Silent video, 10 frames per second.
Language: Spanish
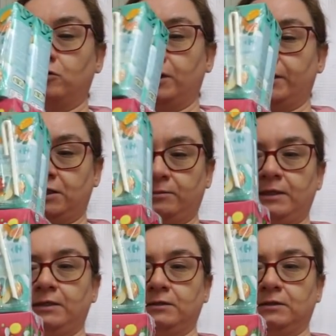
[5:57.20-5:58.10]
con leche,
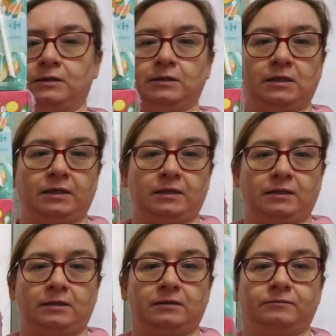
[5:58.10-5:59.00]
¿vale?
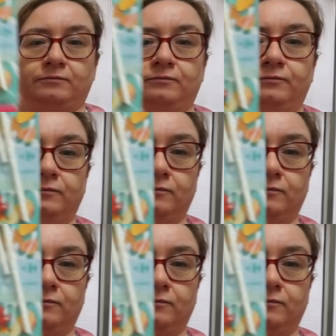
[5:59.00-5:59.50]
¿Mm?